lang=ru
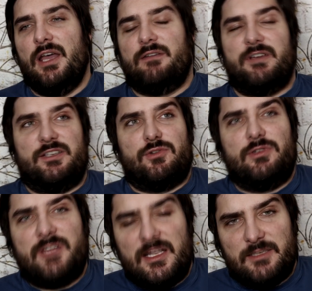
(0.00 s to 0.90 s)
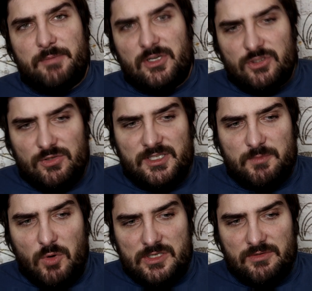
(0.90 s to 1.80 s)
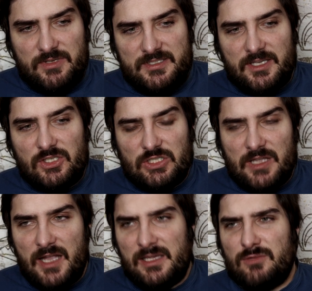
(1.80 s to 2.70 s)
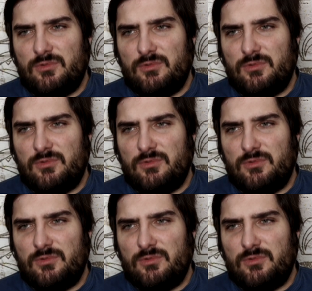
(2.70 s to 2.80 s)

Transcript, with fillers: В результате пришлось использовать сочетание,